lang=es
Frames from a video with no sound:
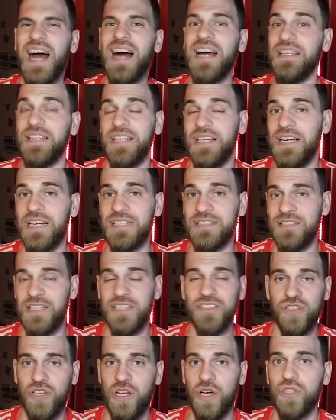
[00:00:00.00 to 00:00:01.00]
ah, del
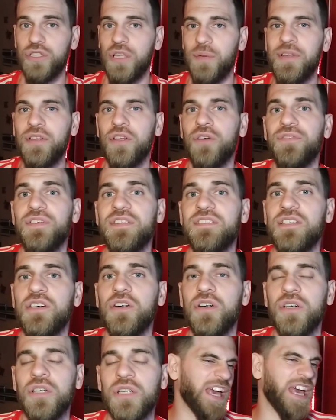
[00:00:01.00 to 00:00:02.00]
cansancio, el agotamiento
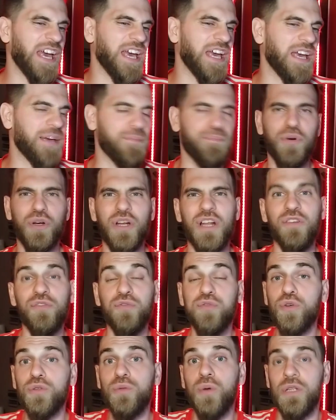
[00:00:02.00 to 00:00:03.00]
físico que por el
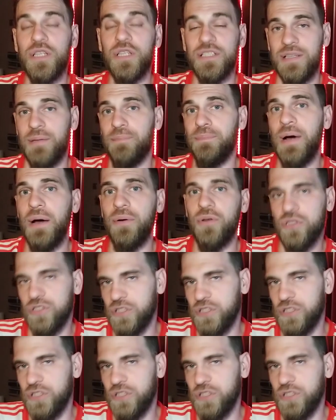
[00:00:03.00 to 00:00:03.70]
fútbol de San Pablo.